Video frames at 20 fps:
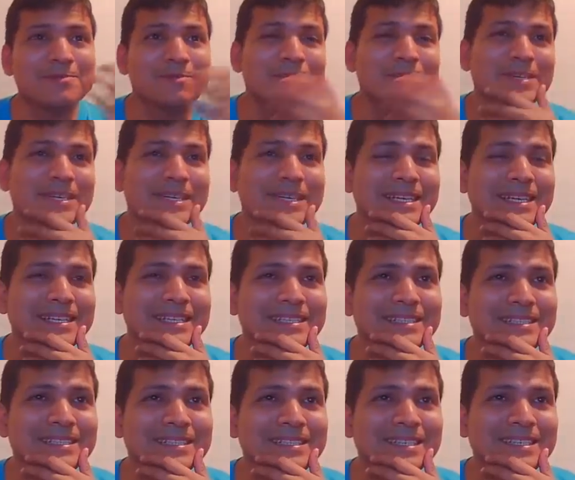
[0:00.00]
¿Por qué
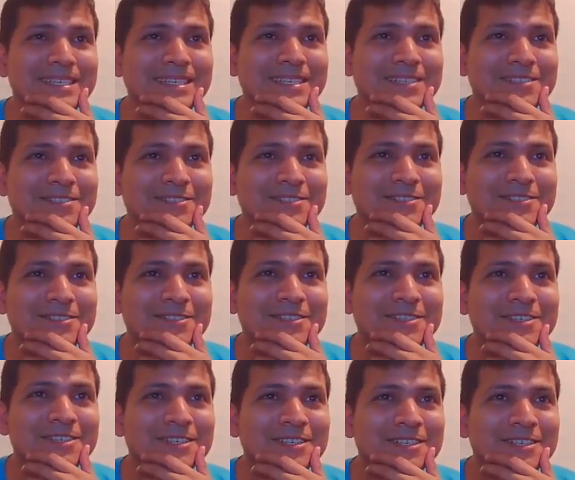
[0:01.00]
hiciste eso?
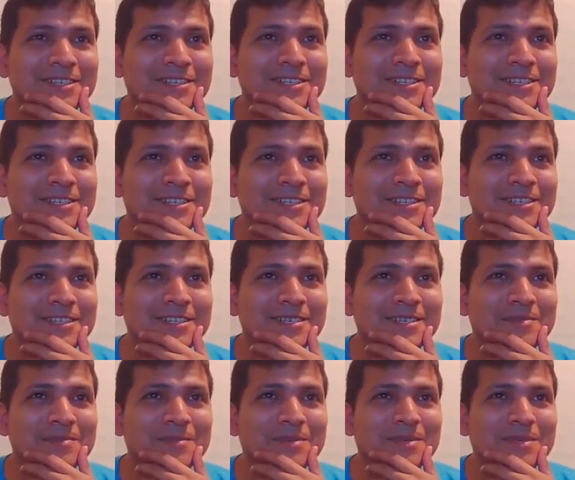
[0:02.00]

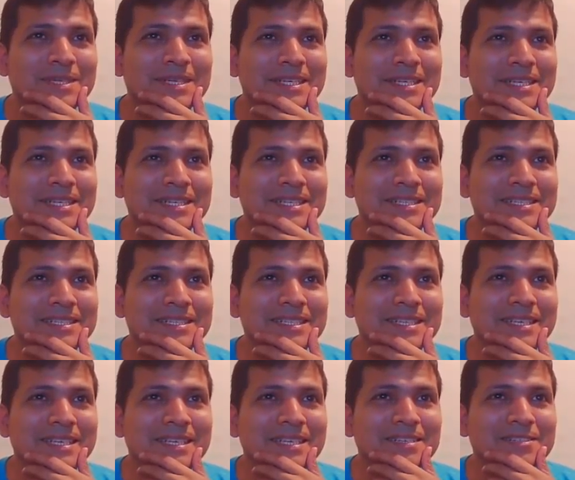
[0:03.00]
¿Por qué
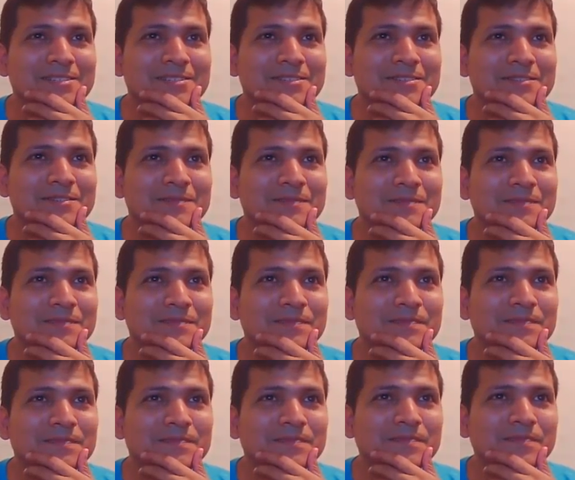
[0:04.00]
hiciste eso?
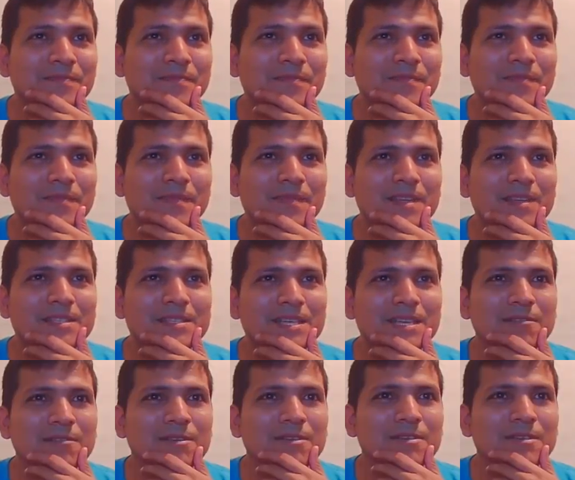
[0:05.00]
O
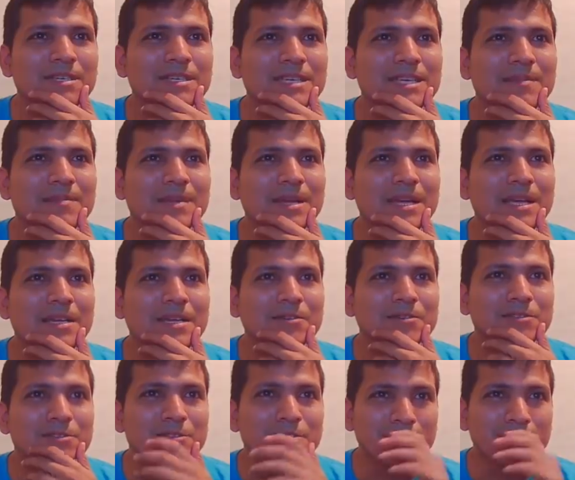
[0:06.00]
sea, luego de dama
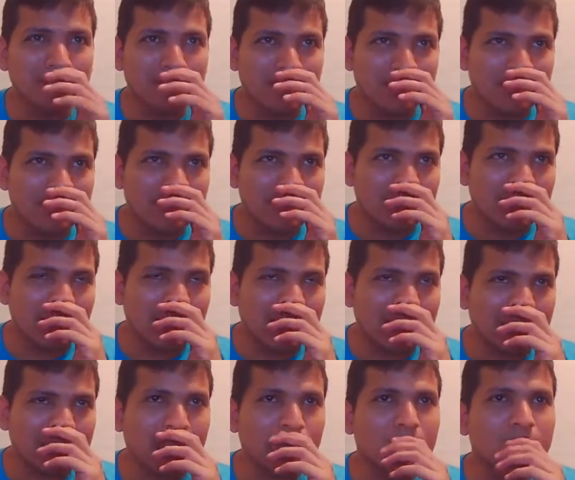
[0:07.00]
e8
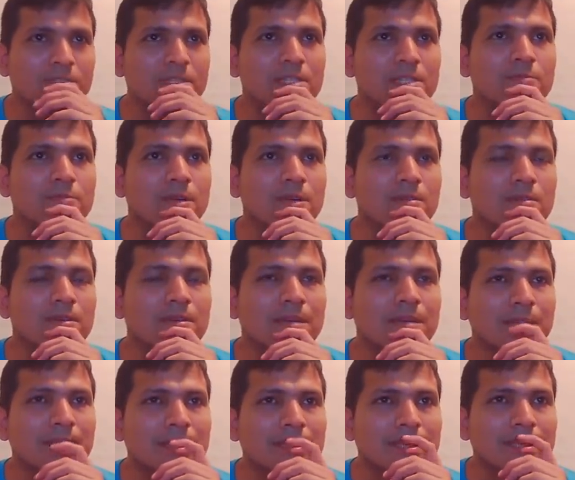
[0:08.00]
hay que continuar con
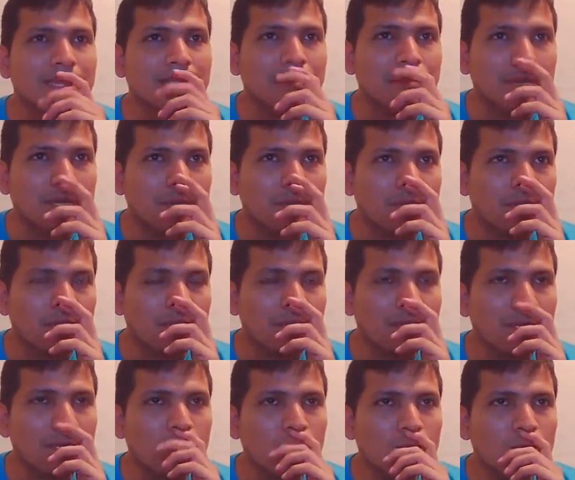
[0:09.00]
la partida, pero el
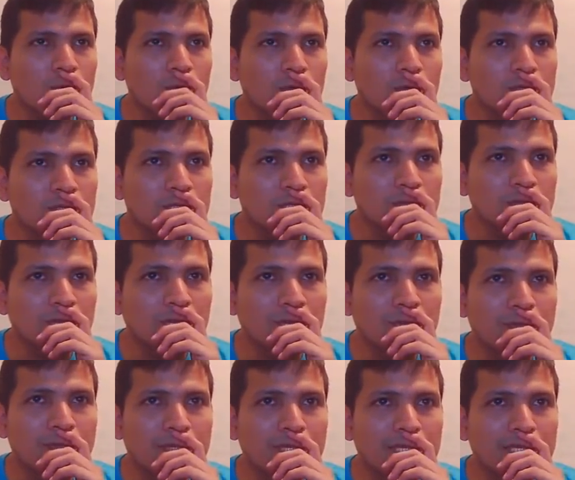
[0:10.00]
problema es cómo
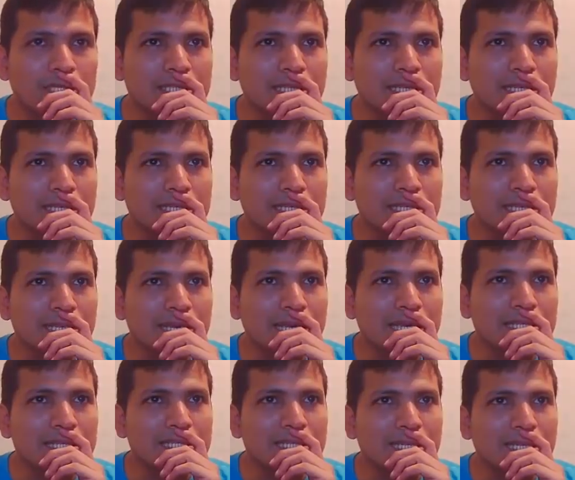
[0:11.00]
continuar, porque si aquí se
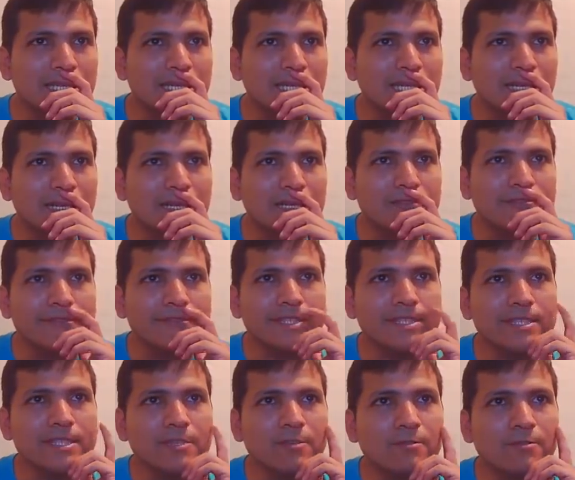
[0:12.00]
realiza alfil
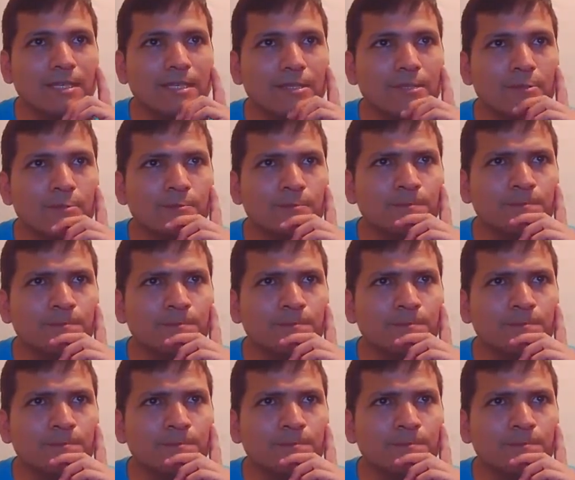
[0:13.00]
c4,